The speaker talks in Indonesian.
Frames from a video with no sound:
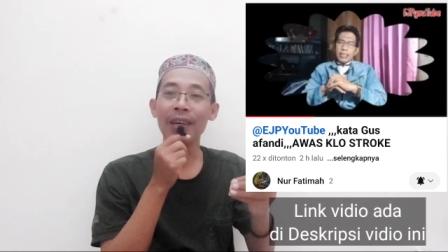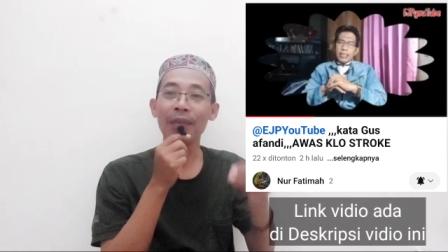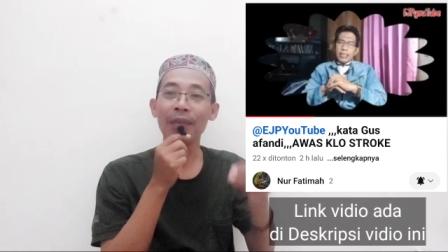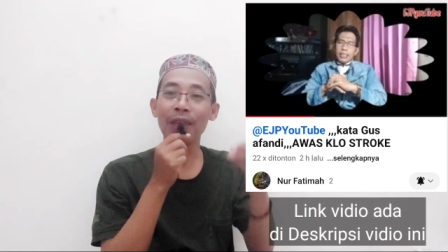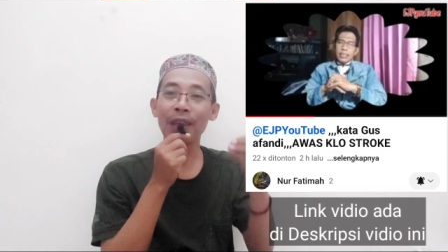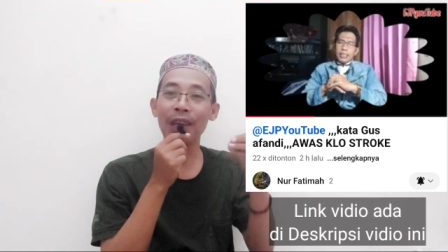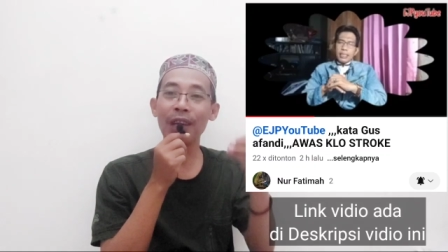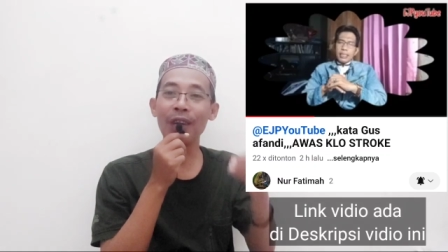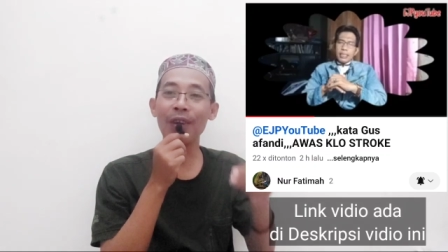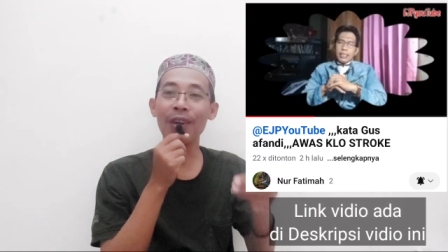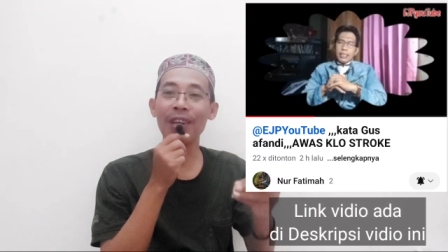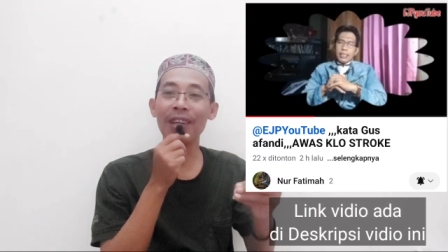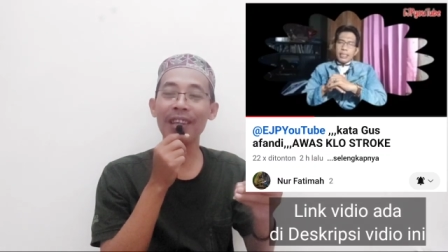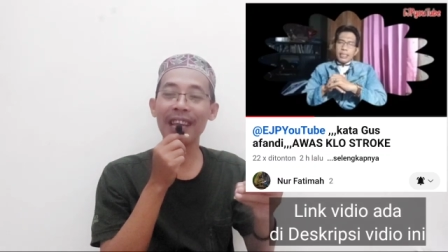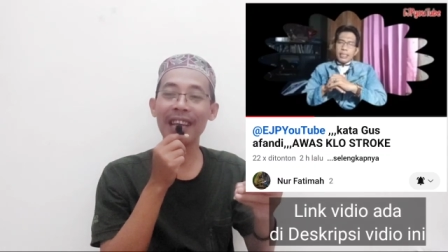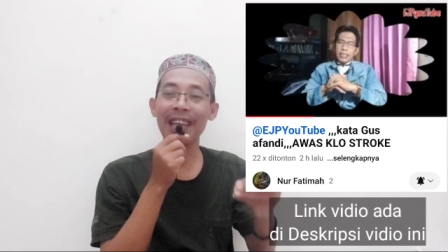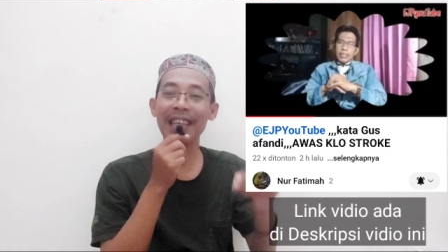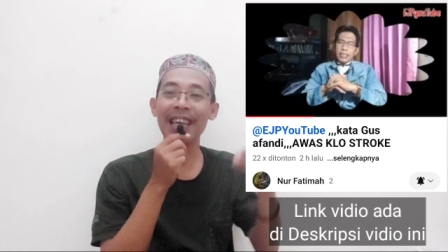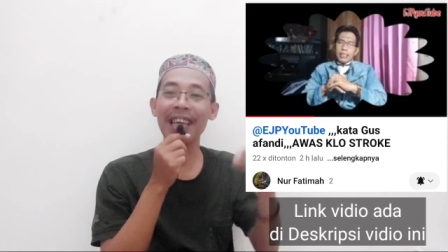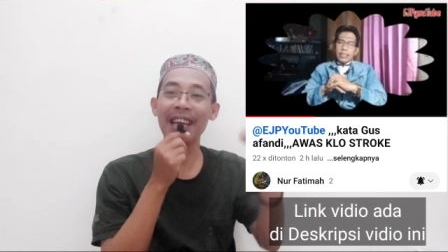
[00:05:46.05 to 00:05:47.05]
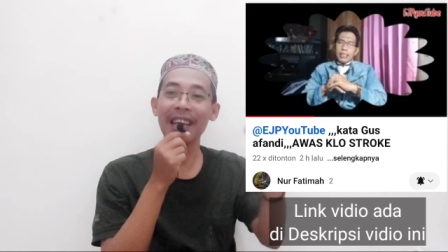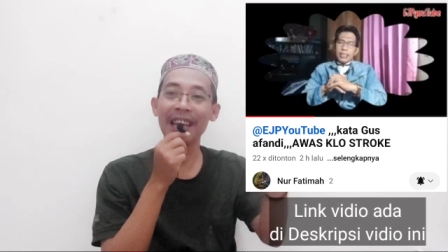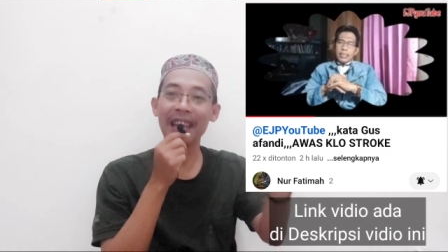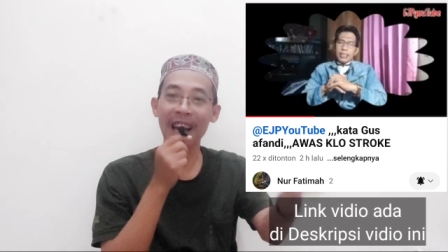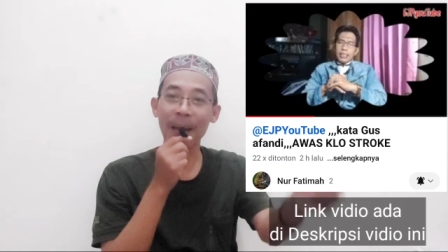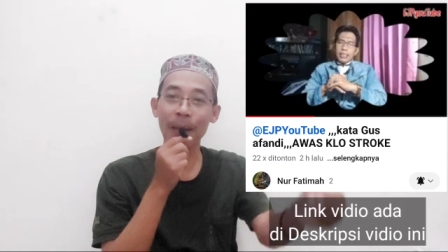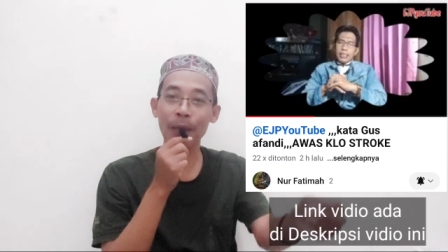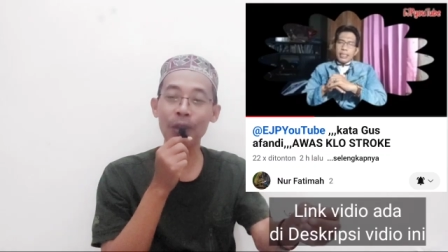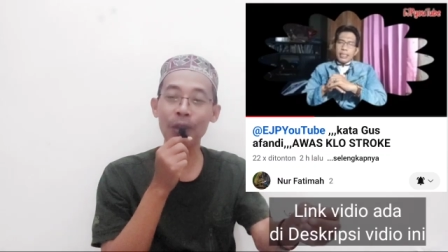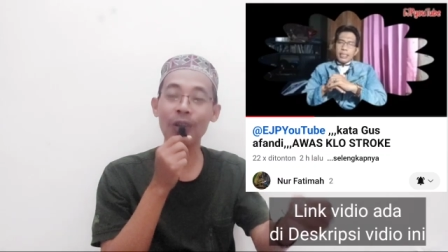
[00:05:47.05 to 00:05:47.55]
video Endang yang
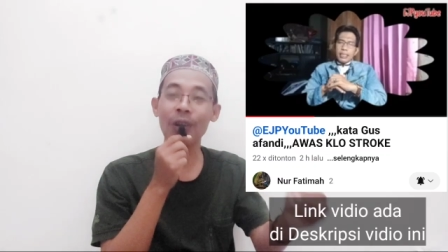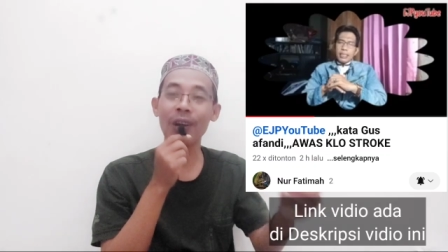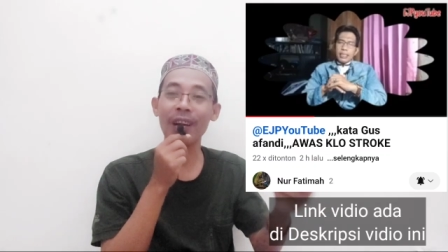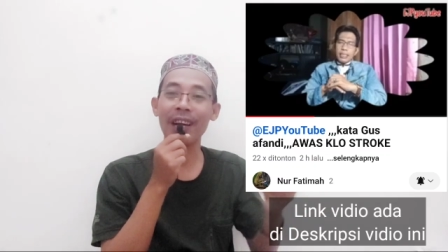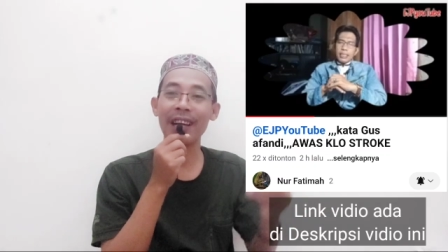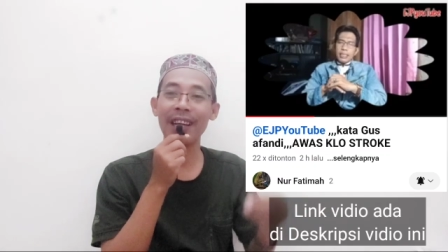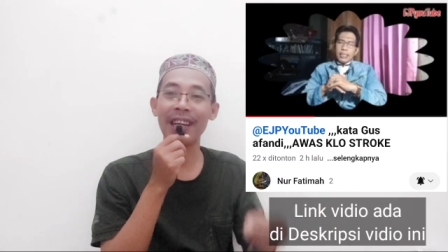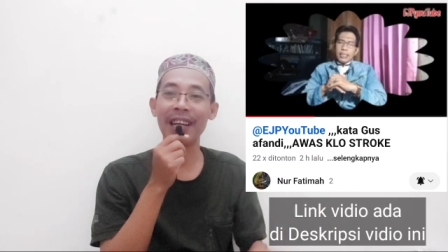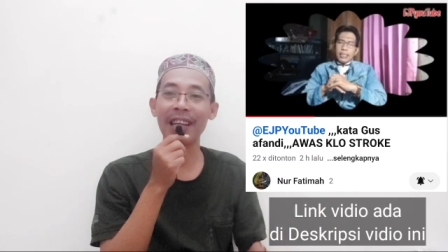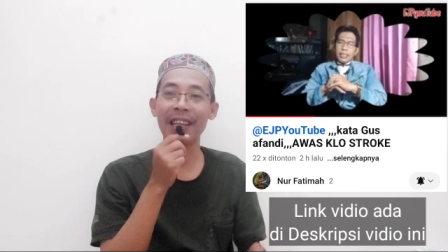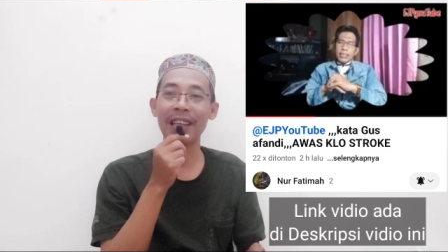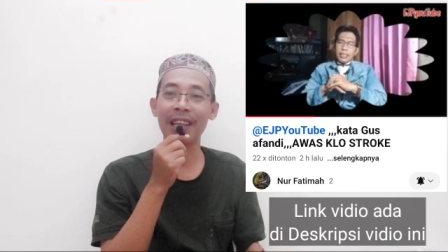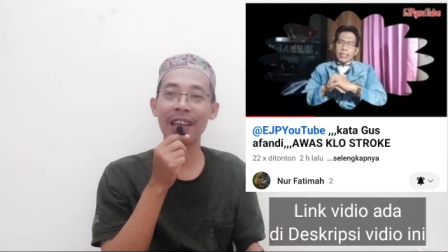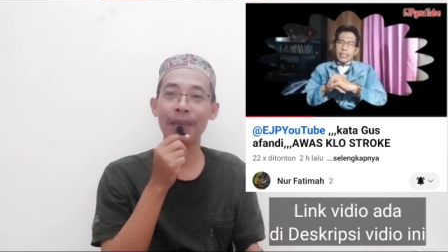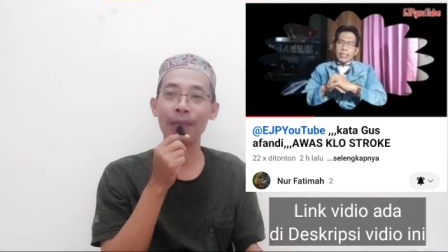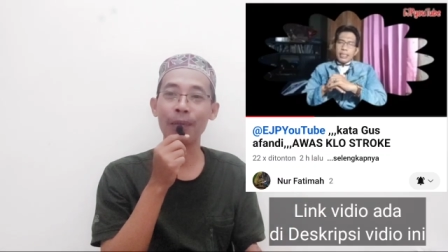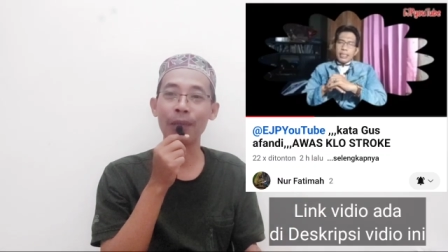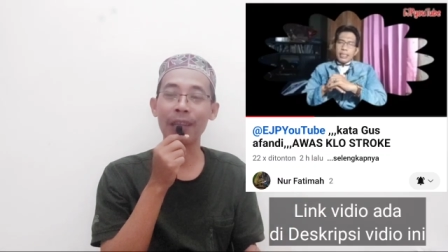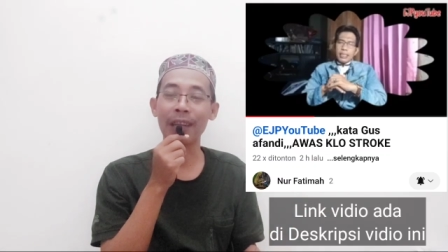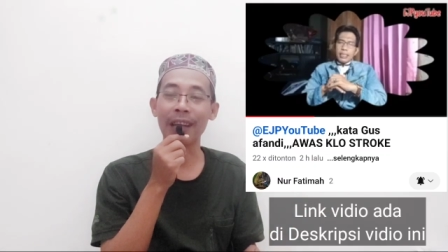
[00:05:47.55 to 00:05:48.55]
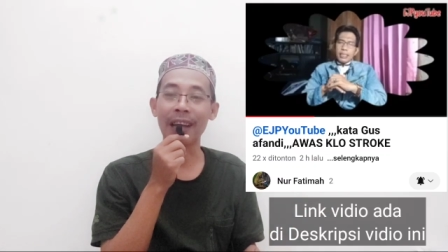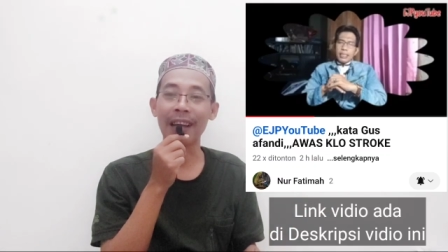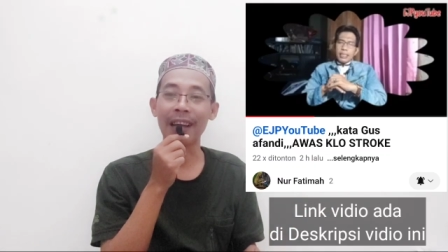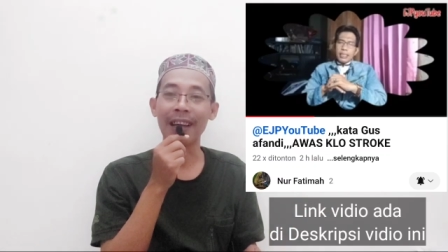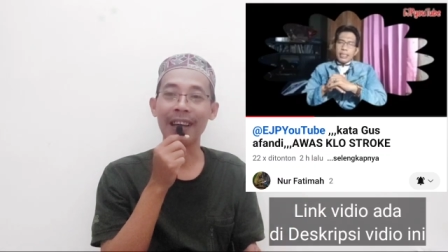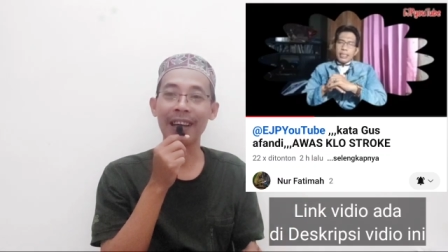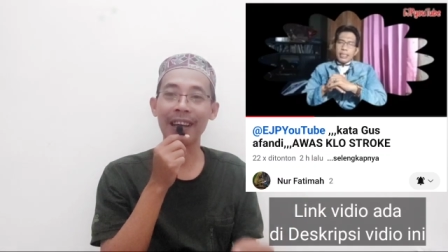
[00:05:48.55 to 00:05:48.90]
dihapus oleh Endang Putra.